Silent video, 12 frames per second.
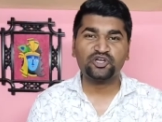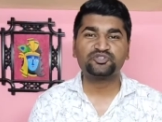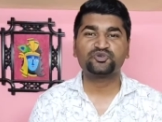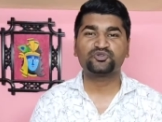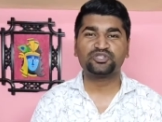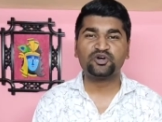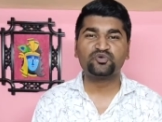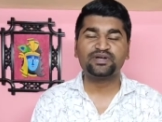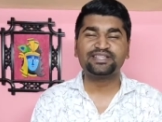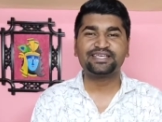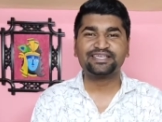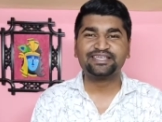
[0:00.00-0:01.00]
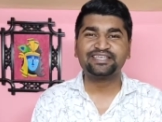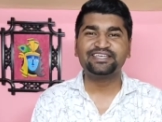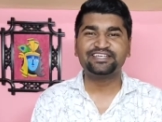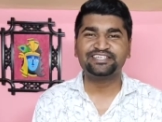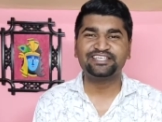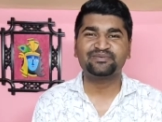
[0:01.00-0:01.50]
लॉन्च होता हुआ देखेंगे
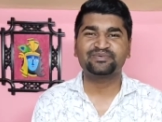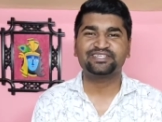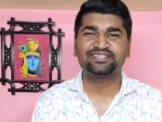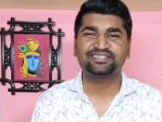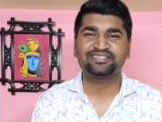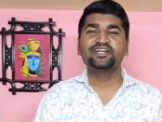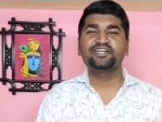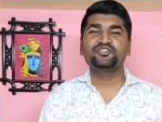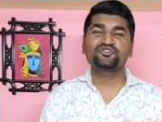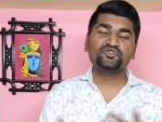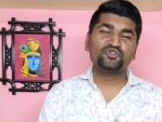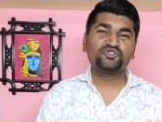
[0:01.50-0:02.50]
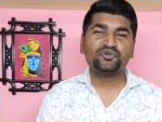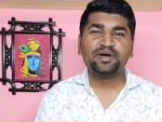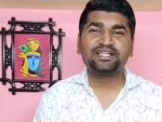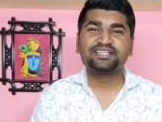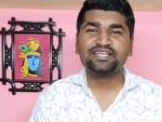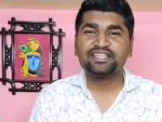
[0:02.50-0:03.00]
इंडिया में तो दोस्तों
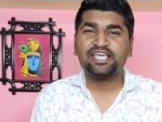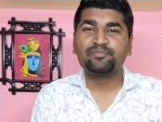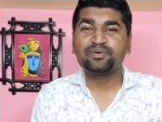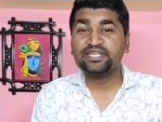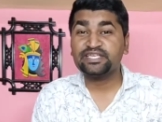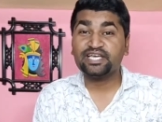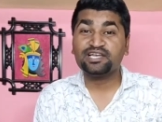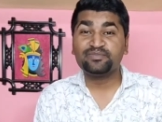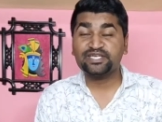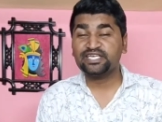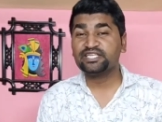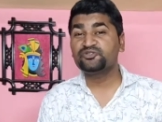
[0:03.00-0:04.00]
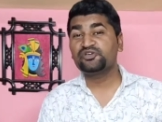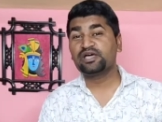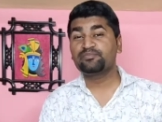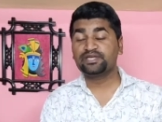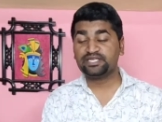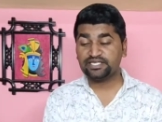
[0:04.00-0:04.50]
बात करते हैं यहाँ पे मी की तो
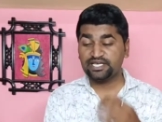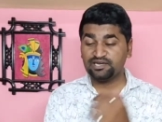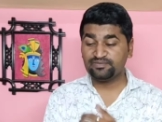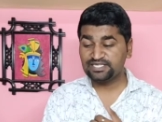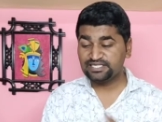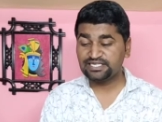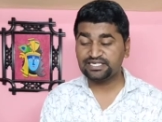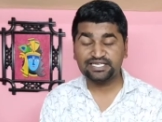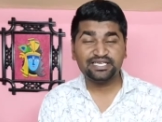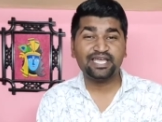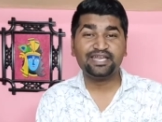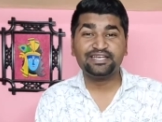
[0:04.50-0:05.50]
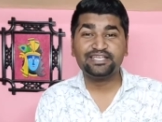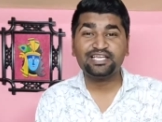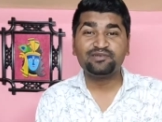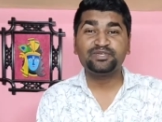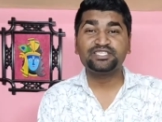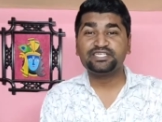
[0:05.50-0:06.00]
यहाँ पे मी जी टी
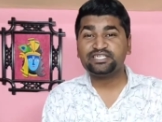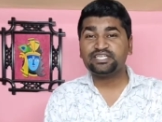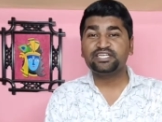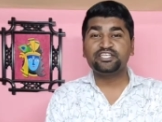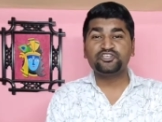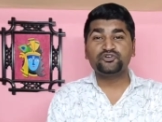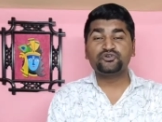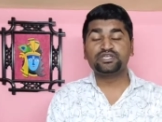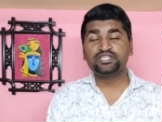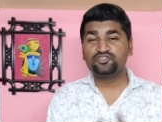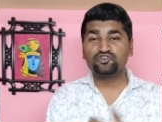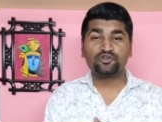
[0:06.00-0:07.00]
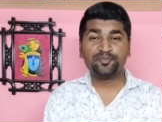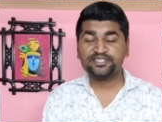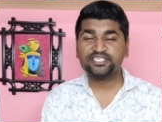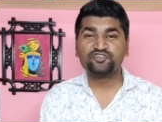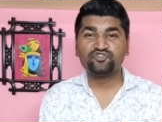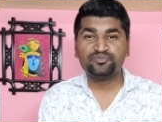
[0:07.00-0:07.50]
एंड मी जी टी नियो इन दोनों में
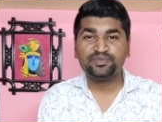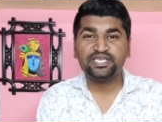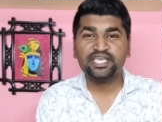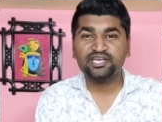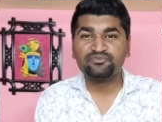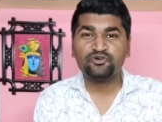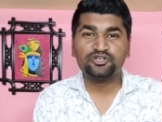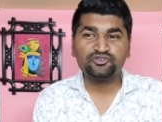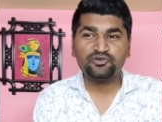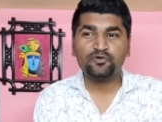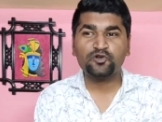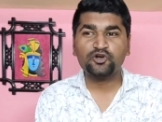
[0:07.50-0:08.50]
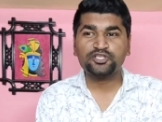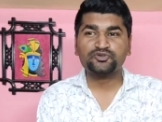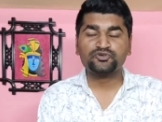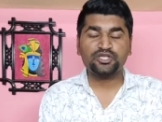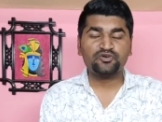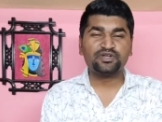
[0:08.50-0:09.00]
से कोई भी एक फ़ोन जो है वो लॉन्च
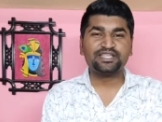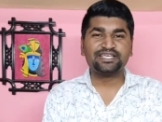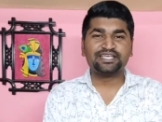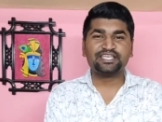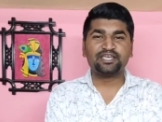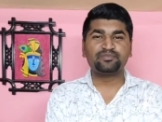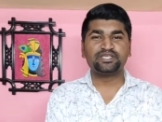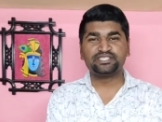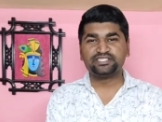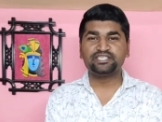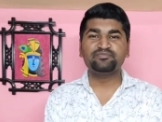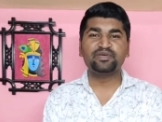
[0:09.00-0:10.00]
होता हुआ देखेंगे हम इसी